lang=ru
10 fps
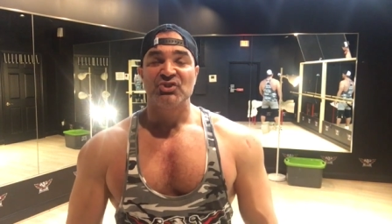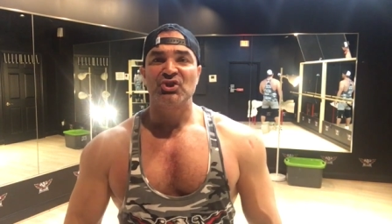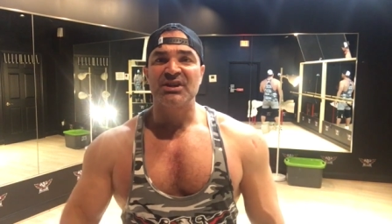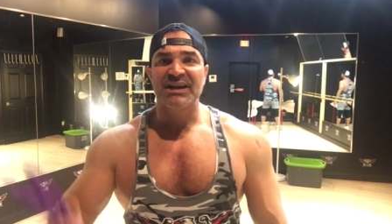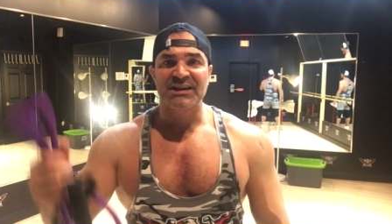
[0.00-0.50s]

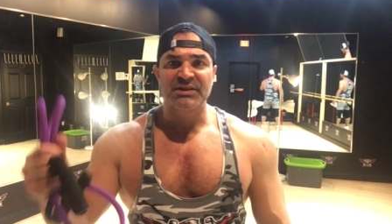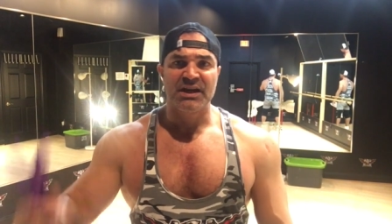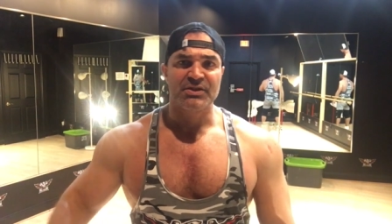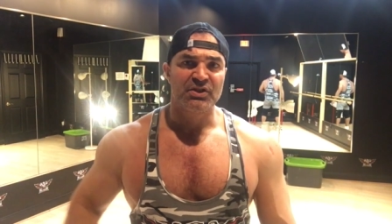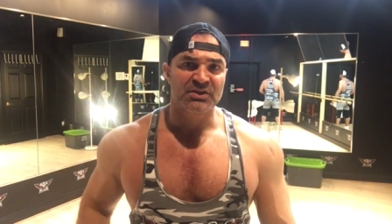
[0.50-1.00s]

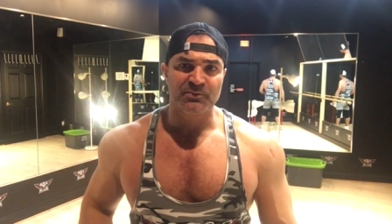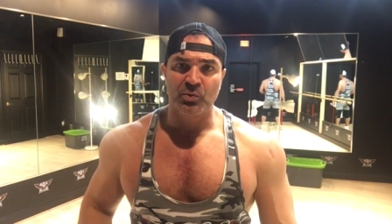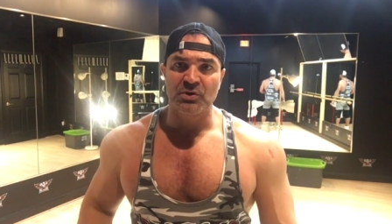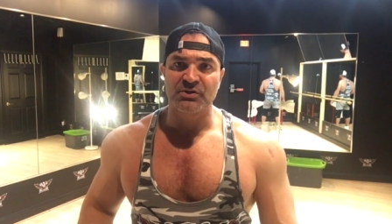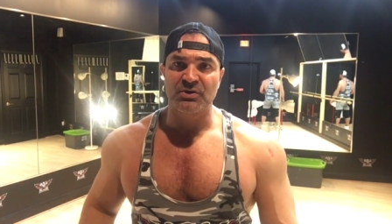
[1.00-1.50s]
никогда не
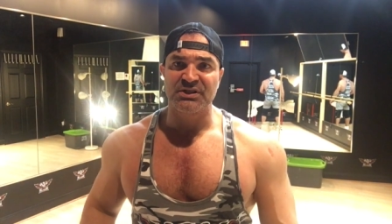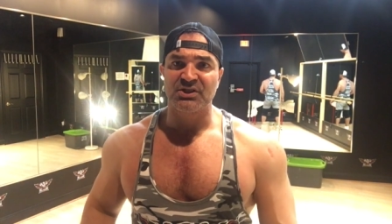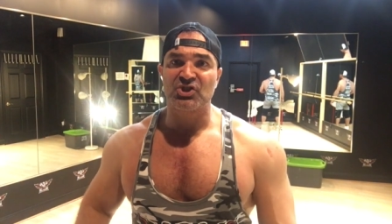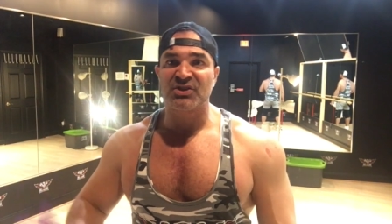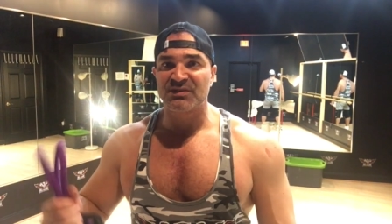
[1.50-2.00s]

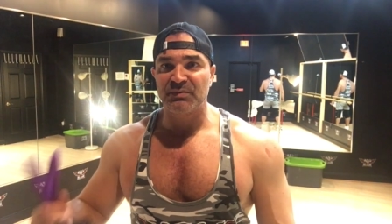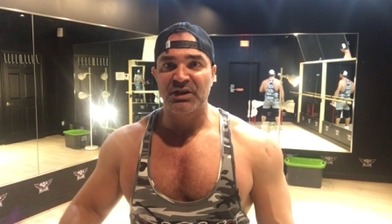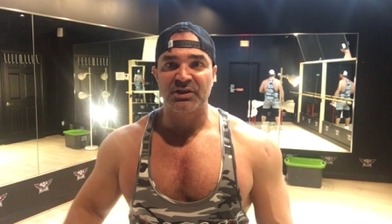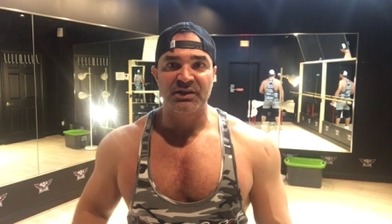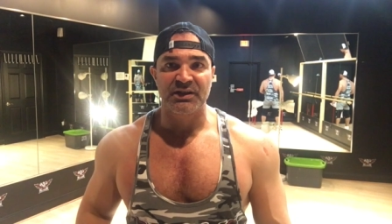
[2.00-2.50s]
используйте
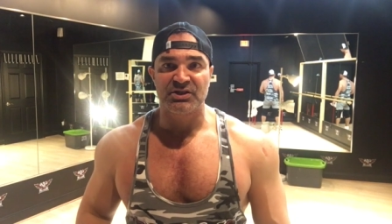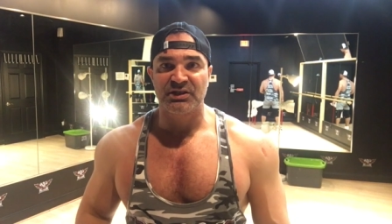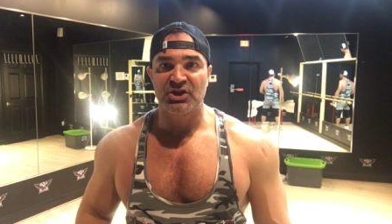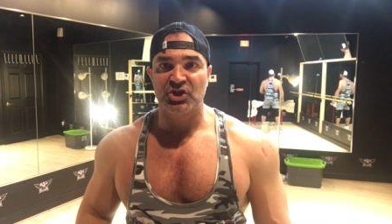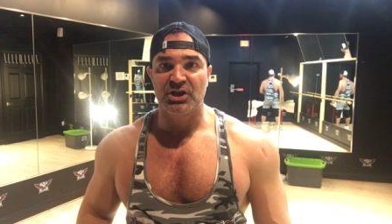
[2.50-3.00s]
чрезмерное
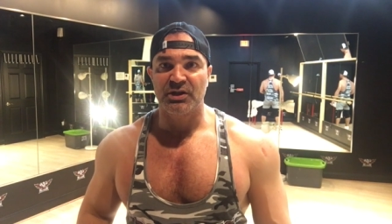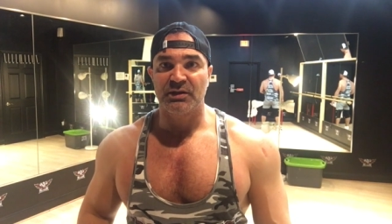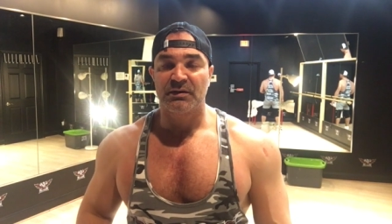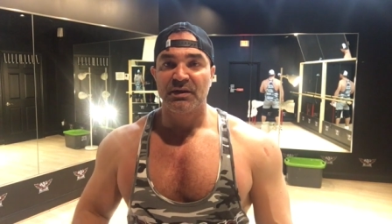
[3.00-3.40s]
отягощение.